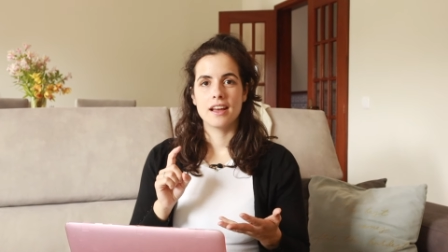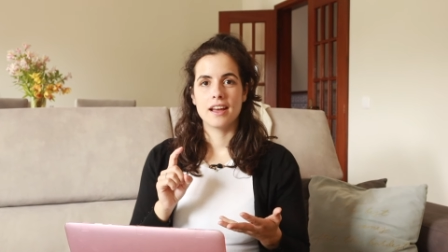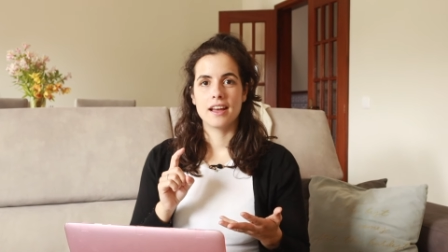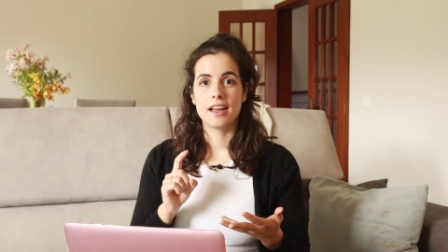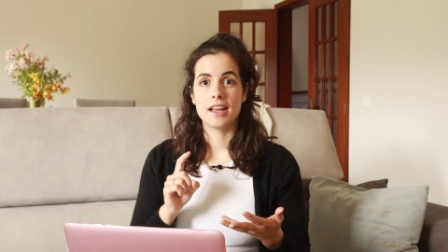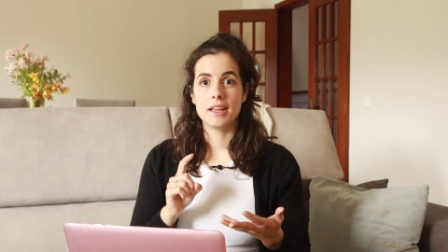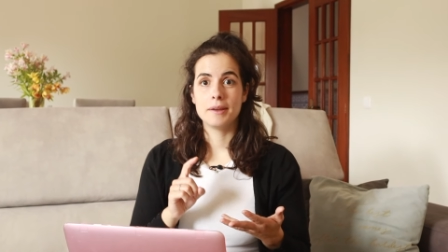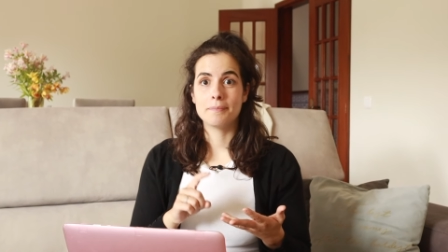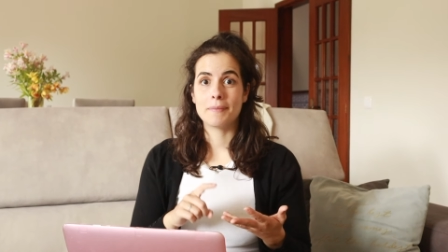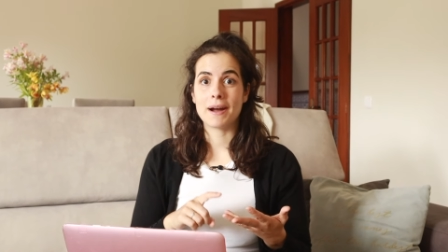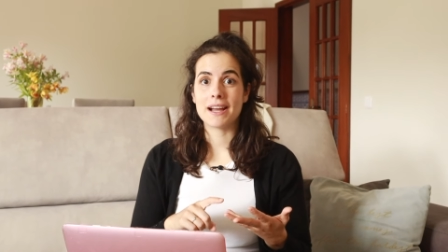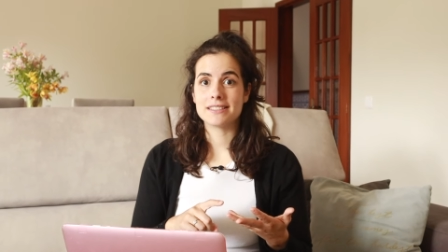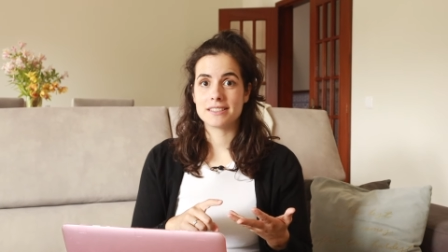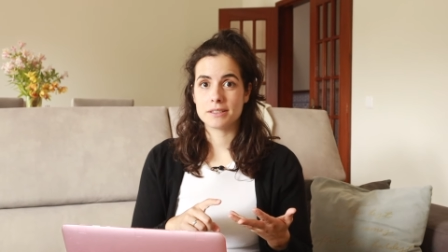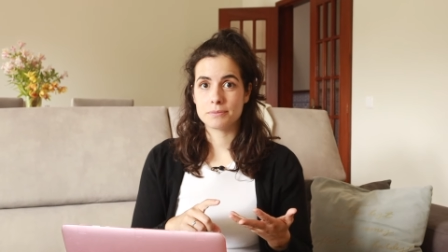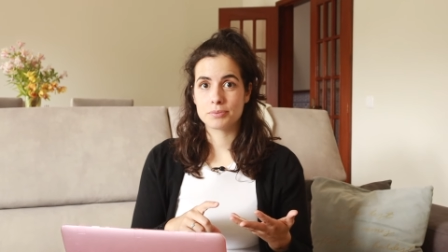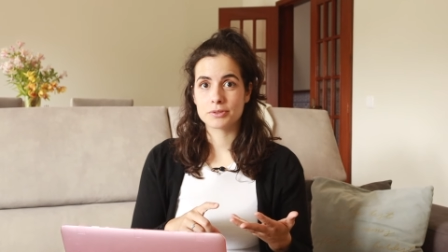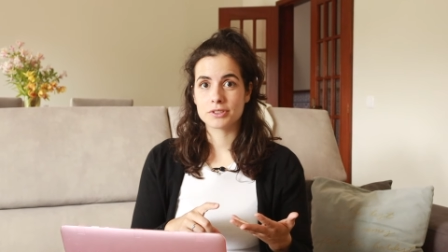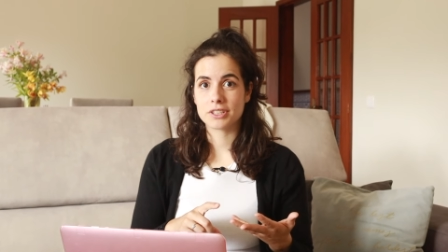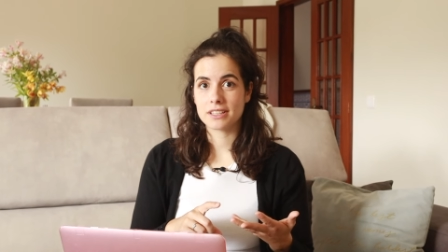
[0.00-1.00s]
eh, e, mais
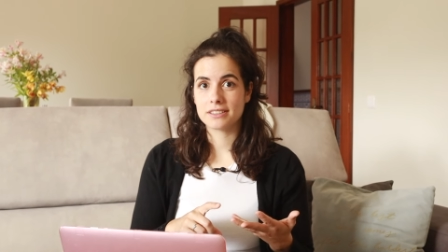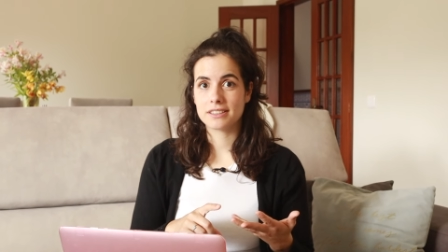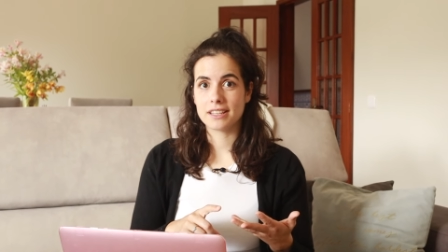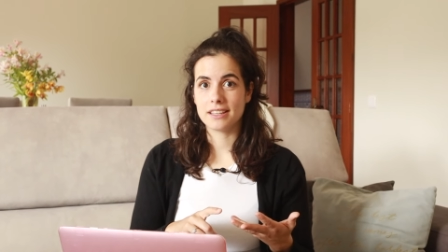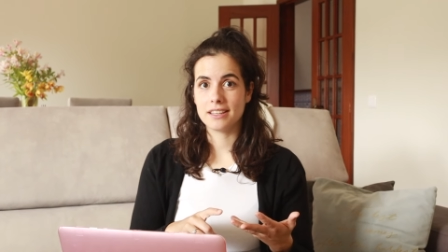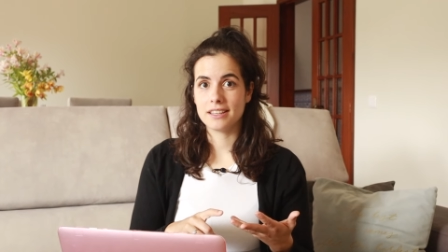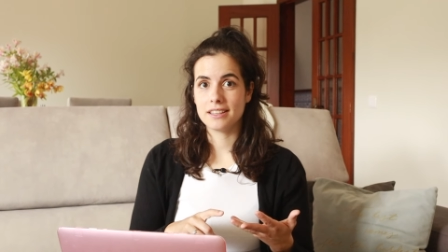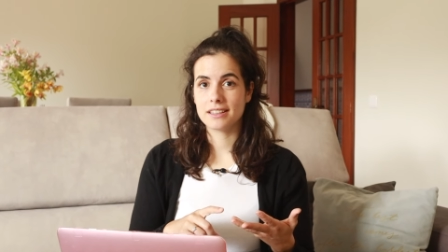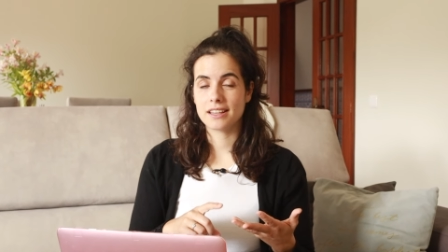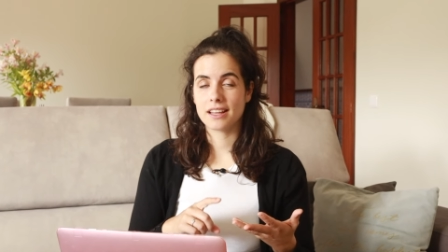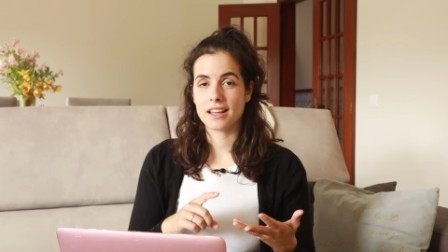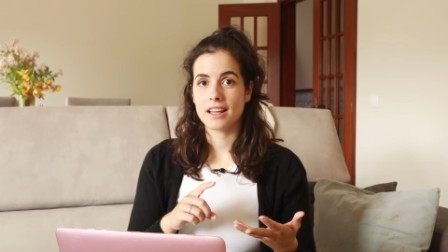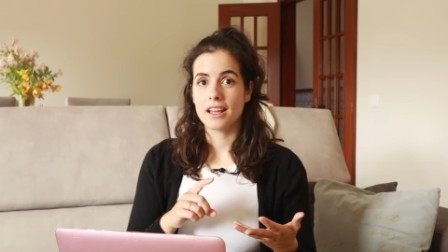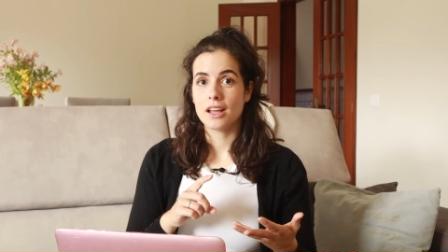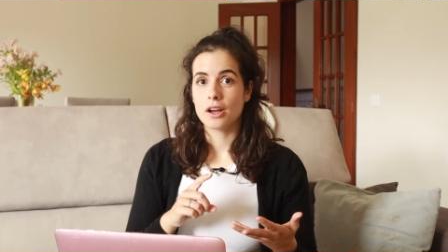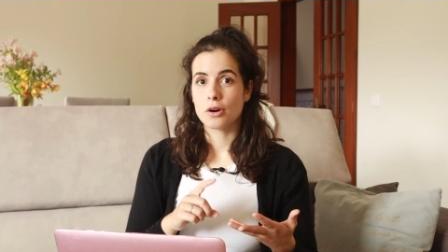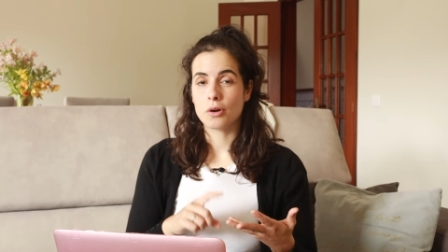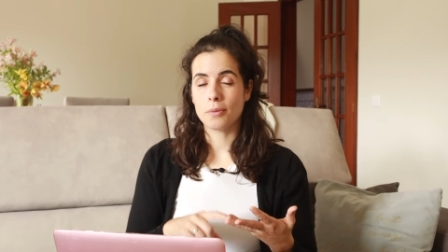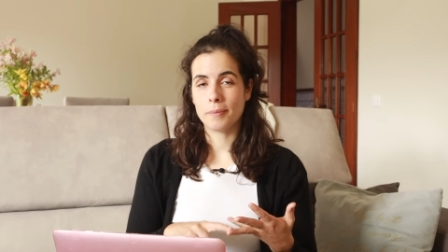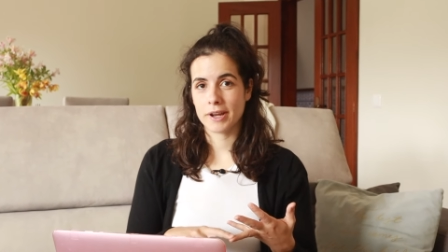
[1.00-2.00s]
importante ainda,
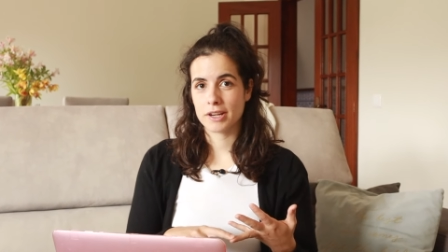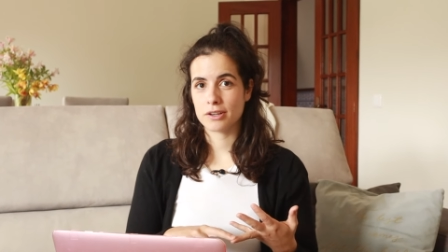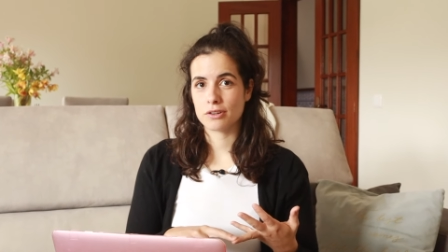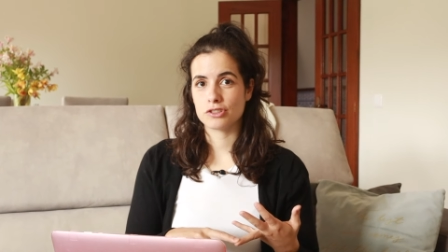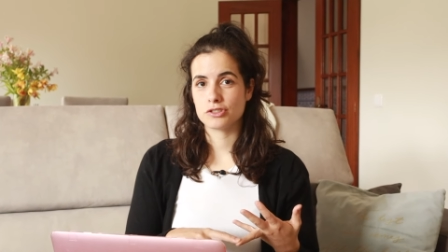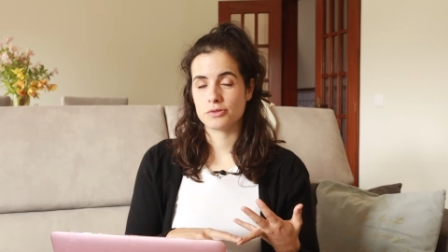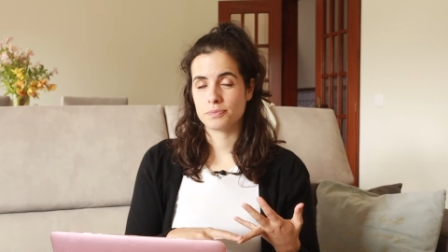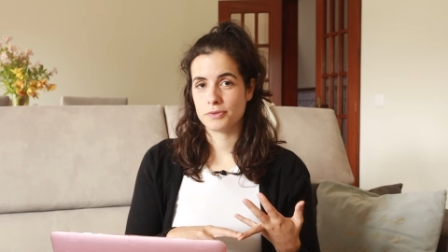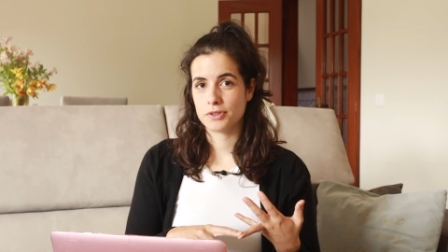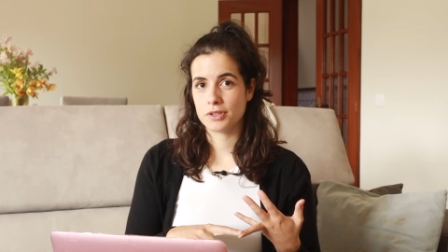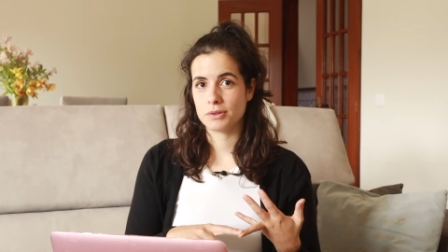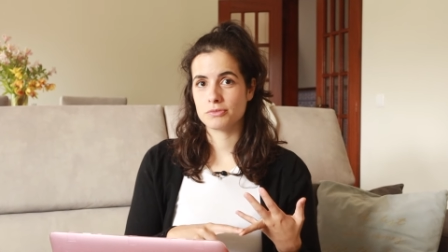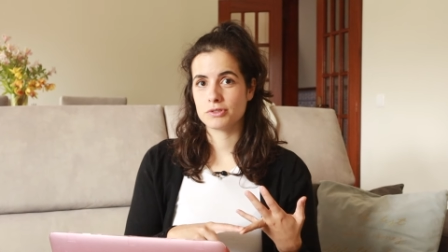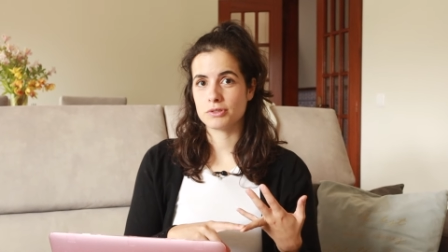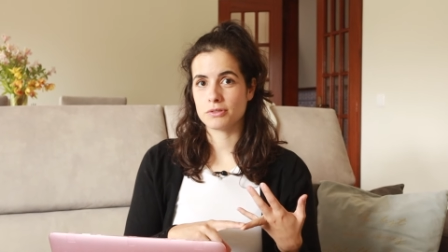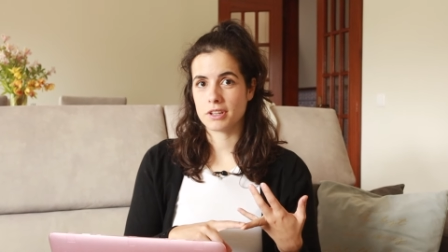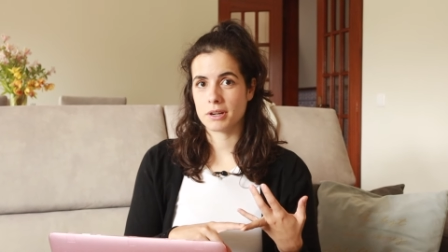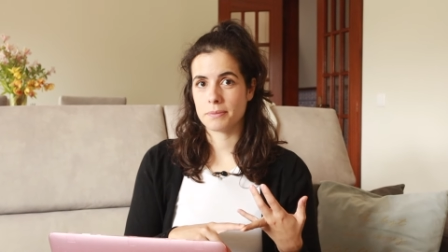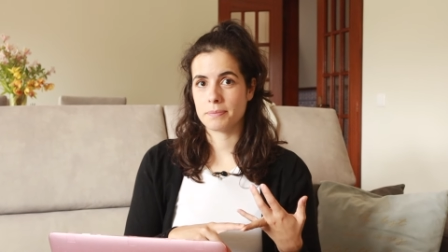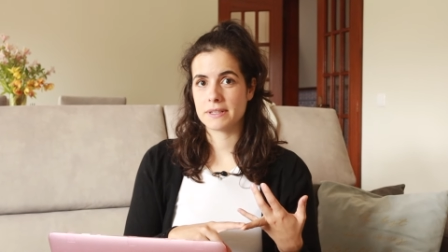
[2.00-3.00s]
como é que nós podemos
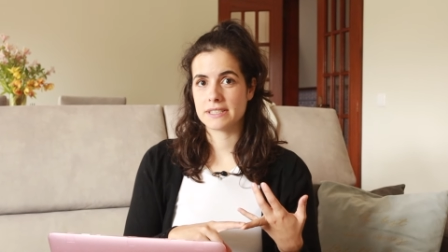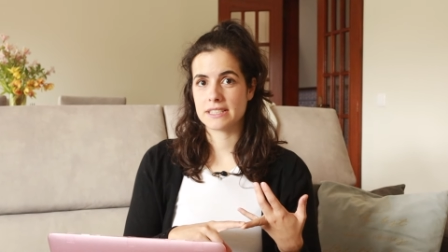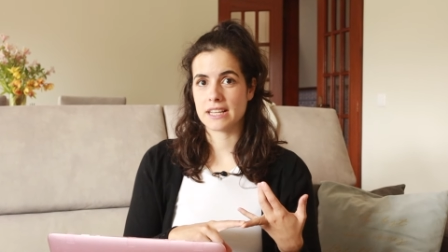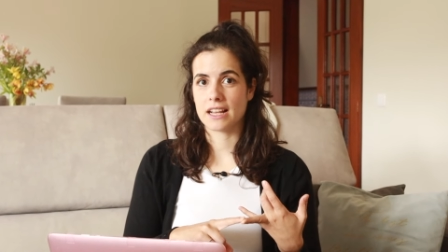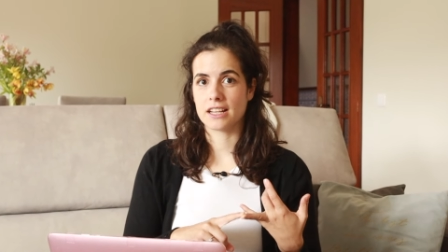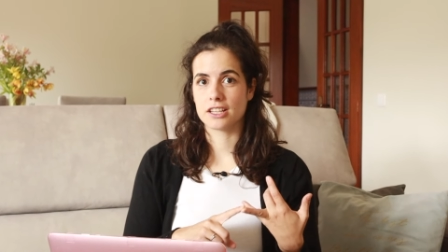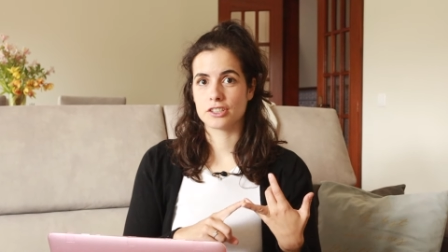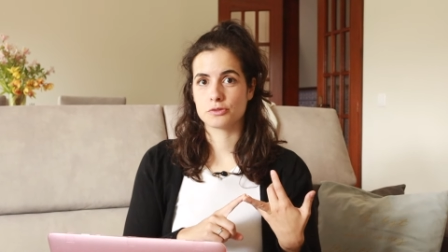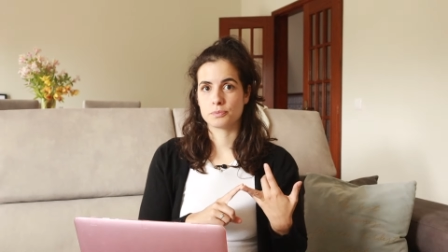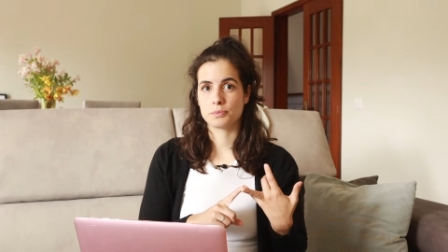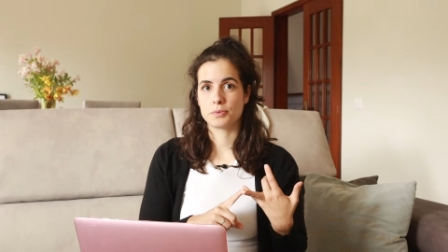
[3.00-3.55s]
ultrapassá-las,